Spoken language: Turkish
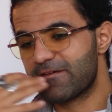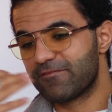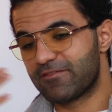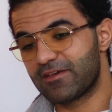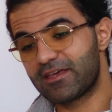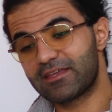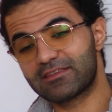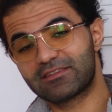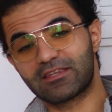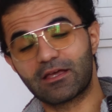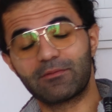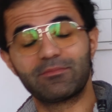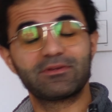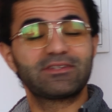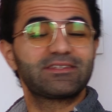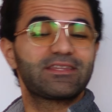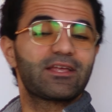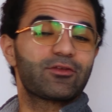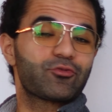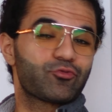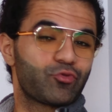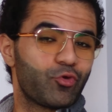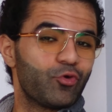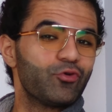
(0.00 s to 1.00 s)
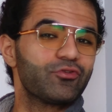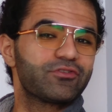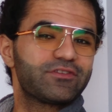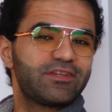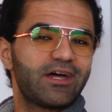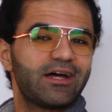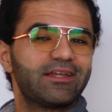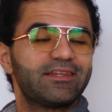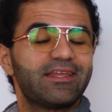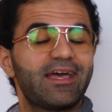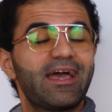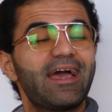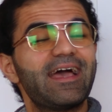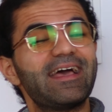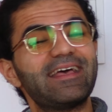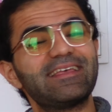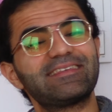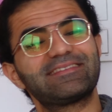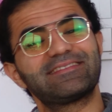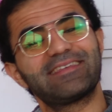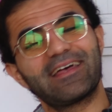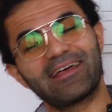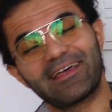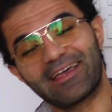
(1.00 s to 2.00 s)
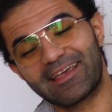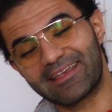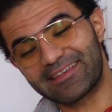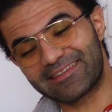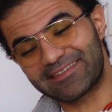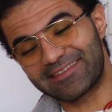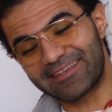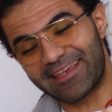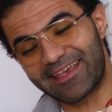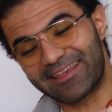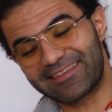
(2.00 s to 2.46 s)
Ve tabii ki de son sahne esa, es,